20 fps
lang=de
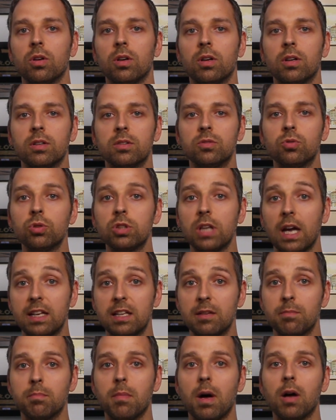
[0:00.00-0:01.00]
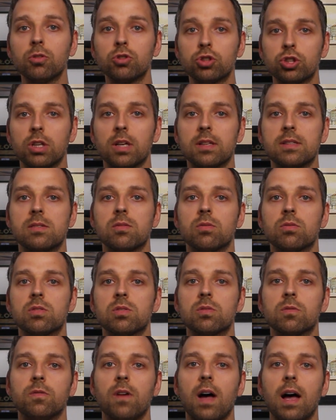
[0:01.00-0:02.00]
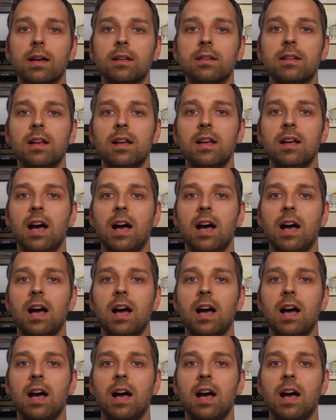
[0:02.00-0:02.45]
äh, durch eine Mautstation zu fahren,